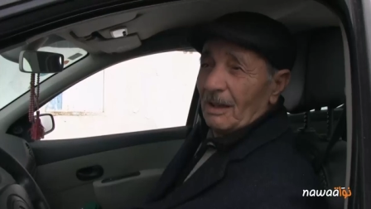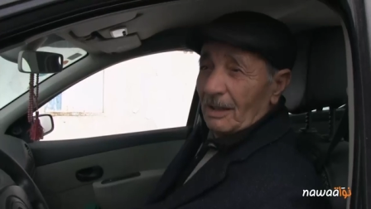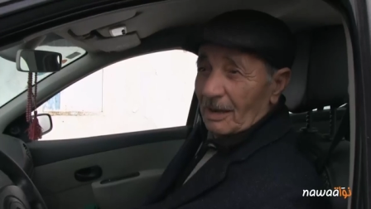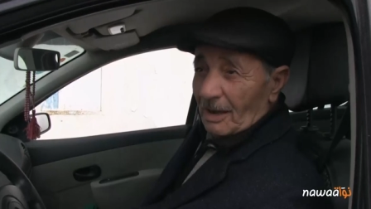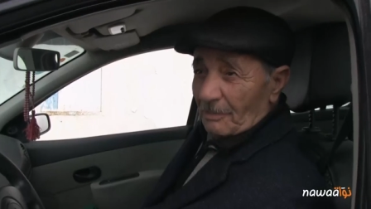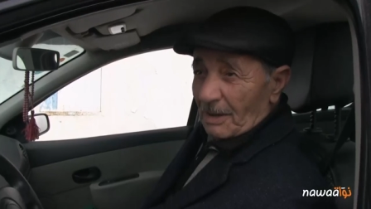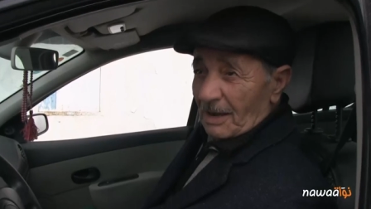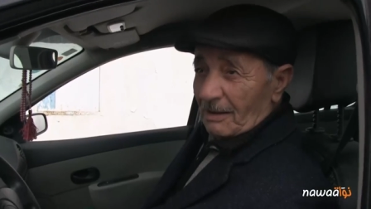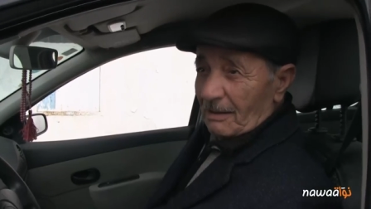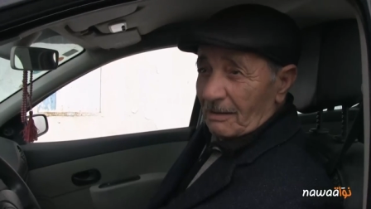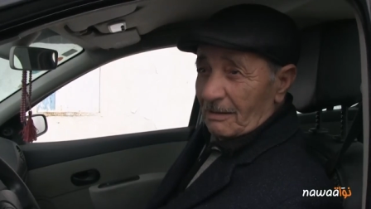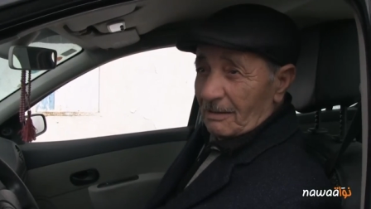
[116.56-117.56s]
العمل
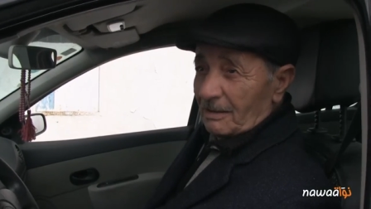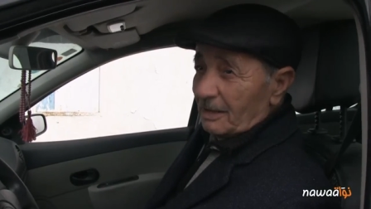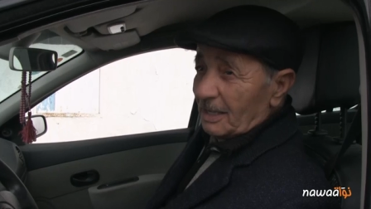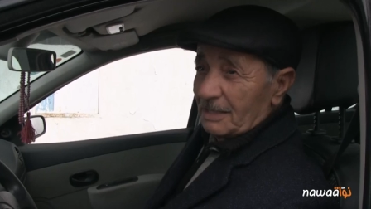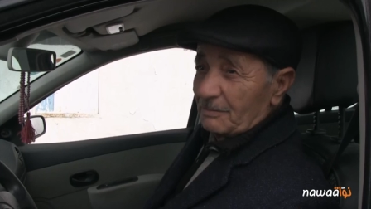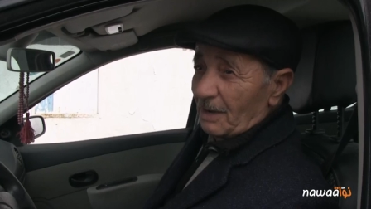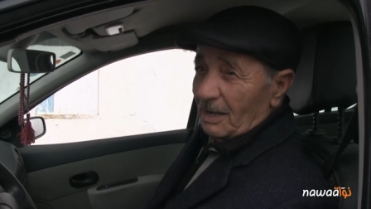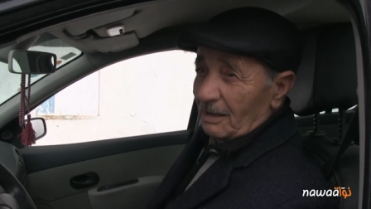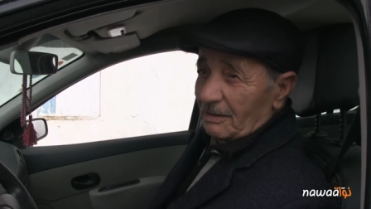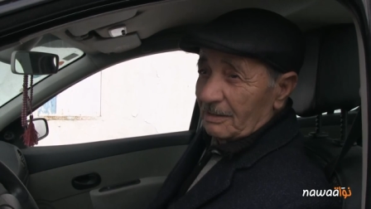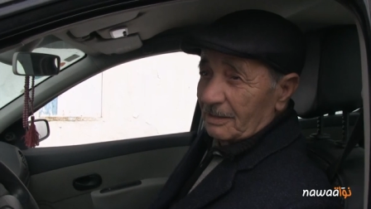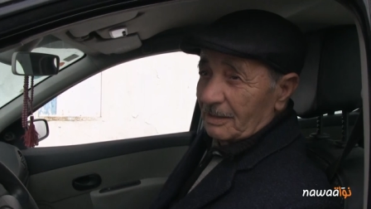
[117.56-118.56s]
لازم
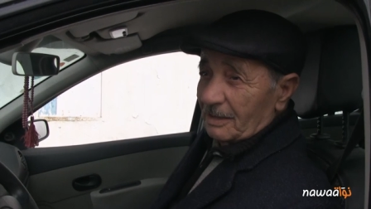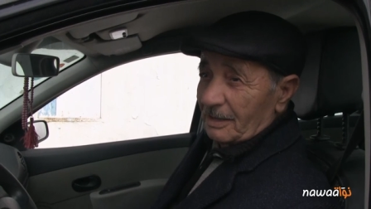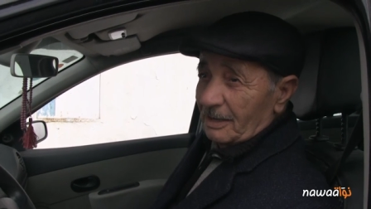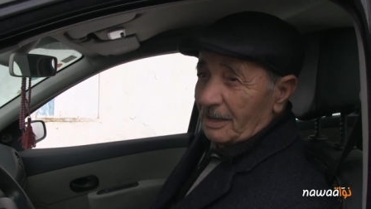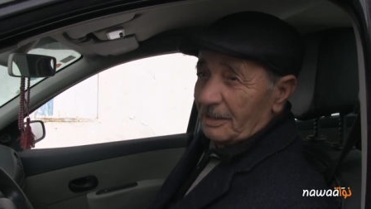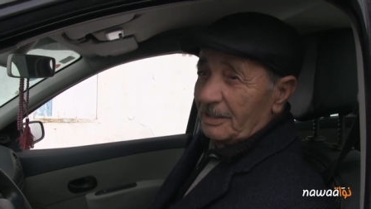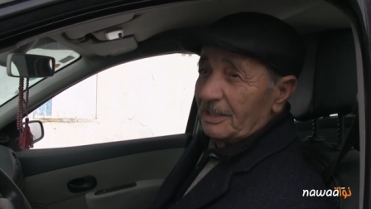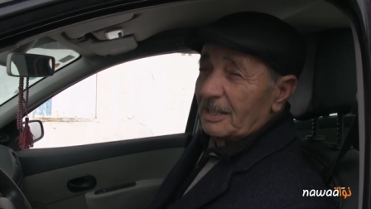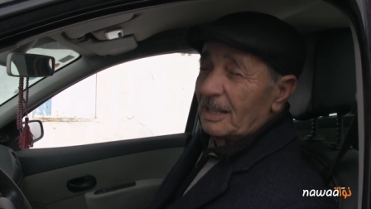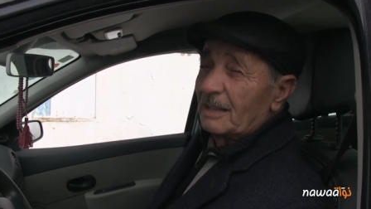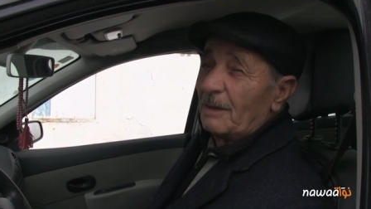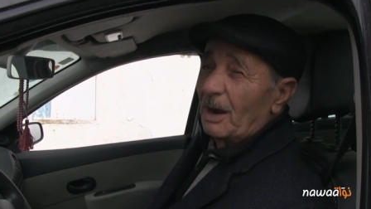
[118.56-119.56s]
يخلص انت
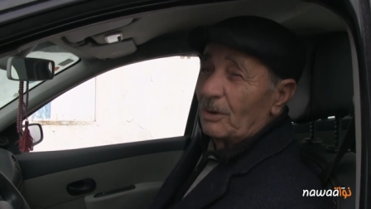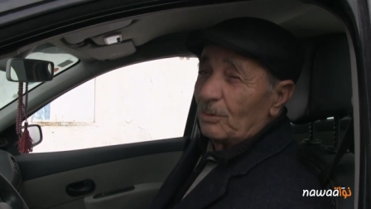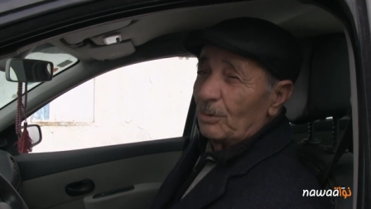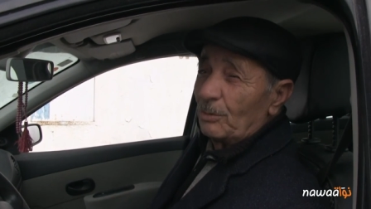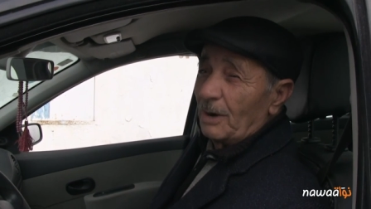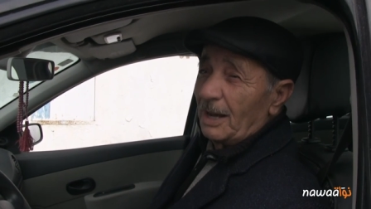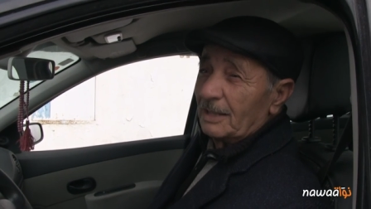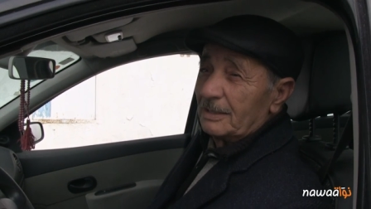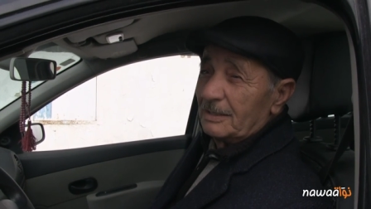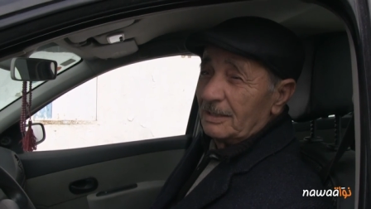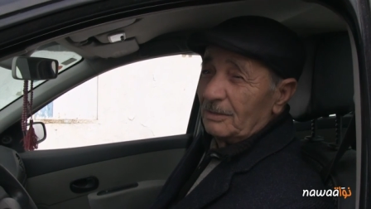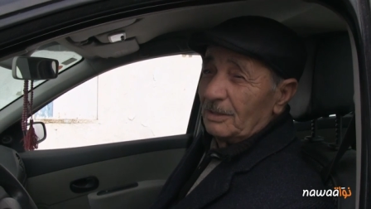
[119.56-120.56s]
زاد معقول واحد
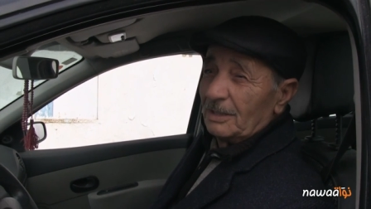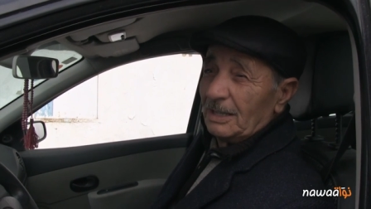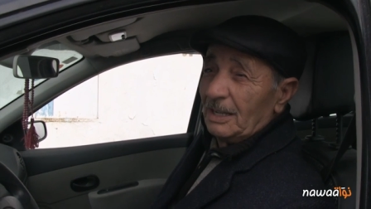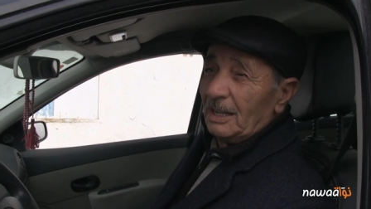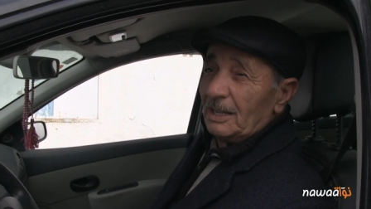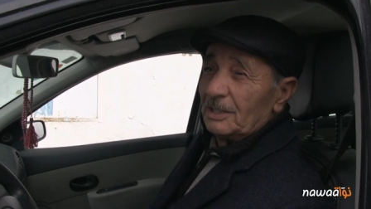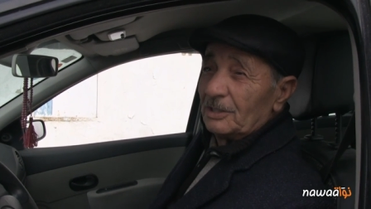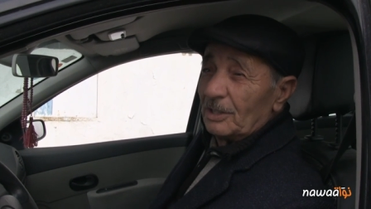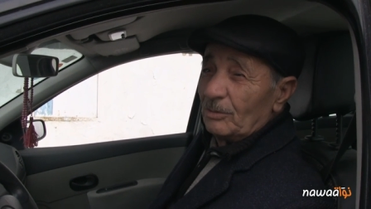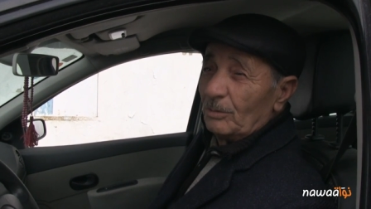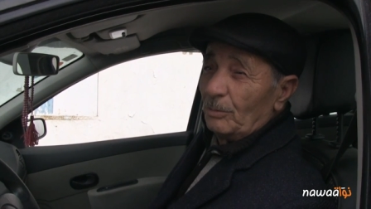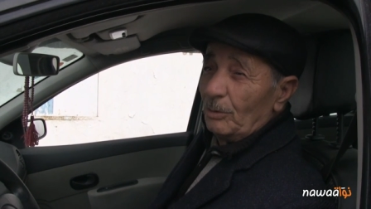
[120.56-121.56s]
يجيو
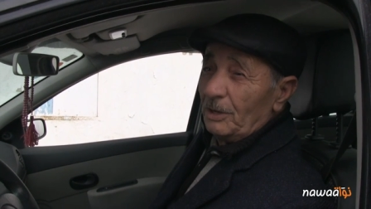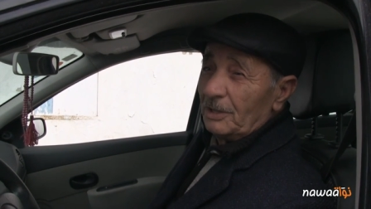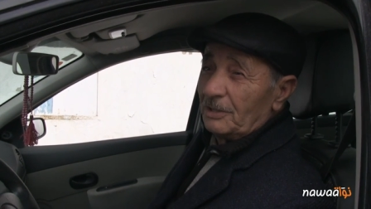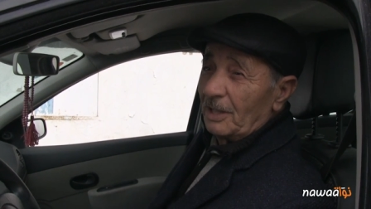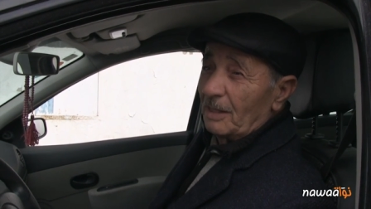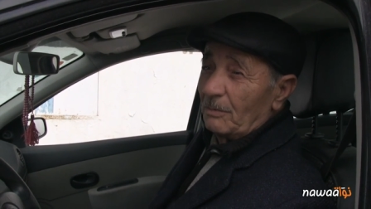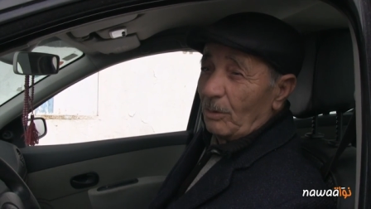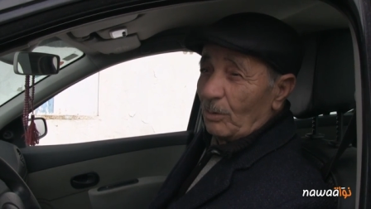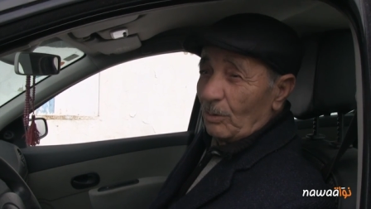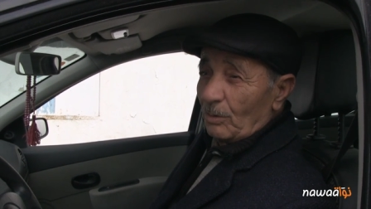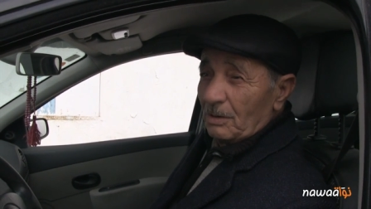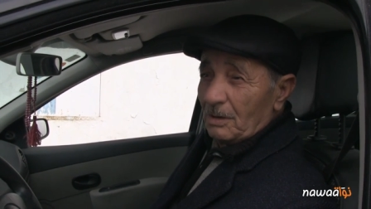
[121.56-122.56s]
يشدوا بوليس
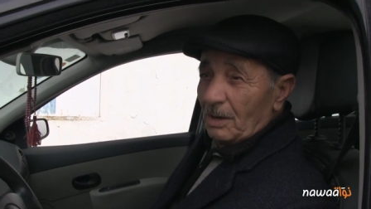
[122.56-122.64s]
يذبحوه